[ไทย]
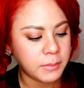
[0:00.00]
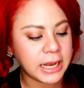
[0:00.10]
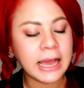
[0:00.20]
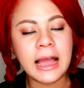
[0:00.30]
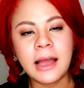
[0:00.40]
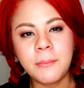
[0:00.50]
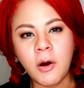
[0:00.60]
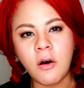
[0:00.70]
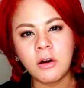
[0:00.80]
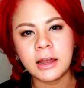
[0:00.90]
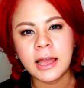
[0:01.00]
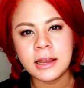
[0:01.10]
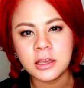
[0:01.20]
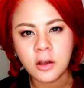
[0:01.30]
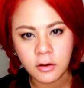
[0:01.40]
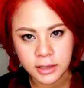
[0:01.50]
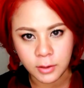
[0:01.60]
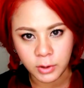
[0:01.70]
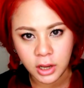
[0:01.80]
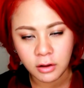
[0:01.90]
มีราคาบอกราคาที่กล่องเขี
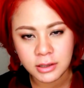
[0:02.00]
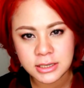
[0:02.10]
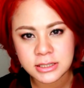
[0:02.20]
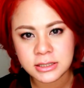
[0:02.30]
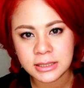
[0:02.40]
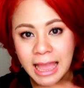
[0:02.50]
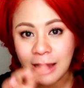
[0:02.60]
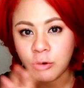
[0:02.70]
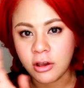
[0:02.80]
ยนว่าก็ร้อยยี่สิบเก้า